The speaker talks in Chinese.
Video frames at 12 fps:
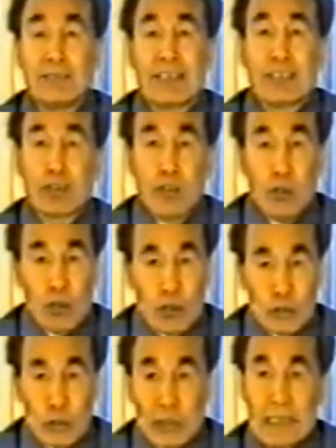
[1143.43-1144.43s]
忆它，
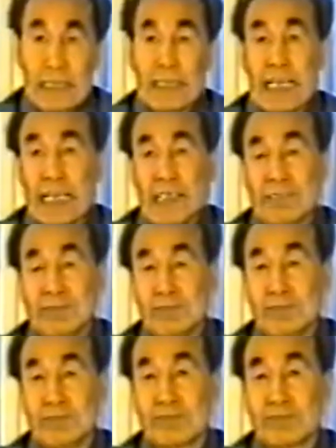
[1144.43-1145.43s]
而且把它
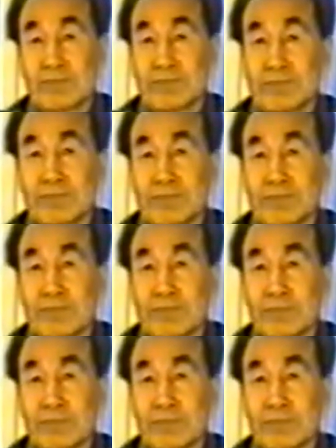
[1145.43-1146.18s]
扩充起来，